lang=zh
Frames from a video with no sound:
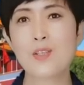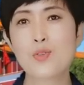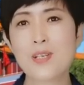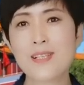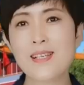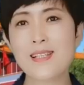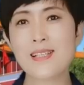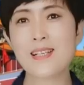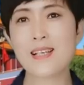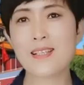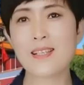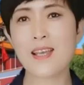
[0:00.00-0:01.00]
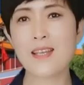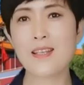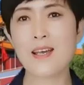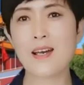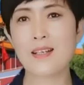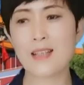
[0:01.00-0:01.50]
最近这几
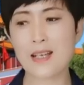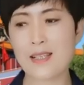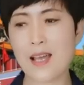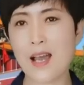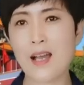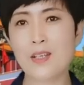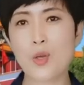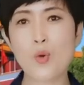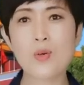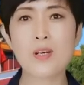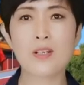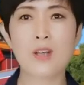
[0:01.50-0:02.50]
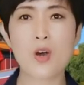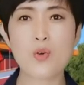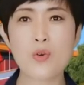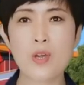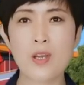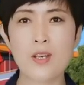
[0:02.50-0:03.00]
天呢，大家有可能
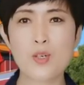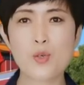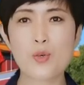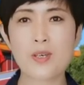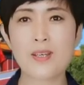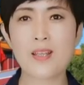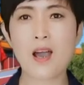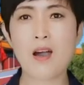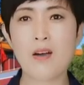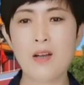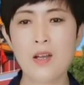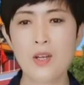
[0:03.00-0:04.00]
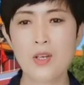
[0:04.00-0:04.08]
会注意到